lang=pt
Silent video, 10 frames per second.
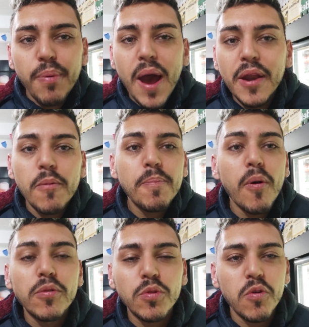para um
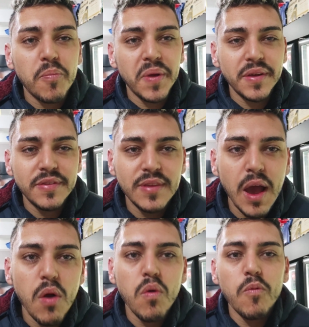ponto
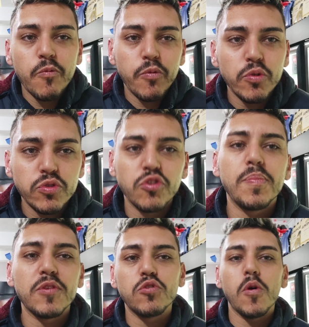comercial com fluxo de
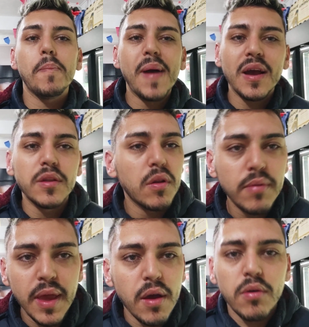pessoa pagando
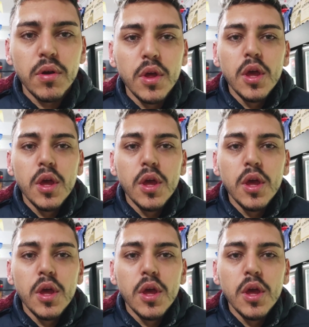aluguel.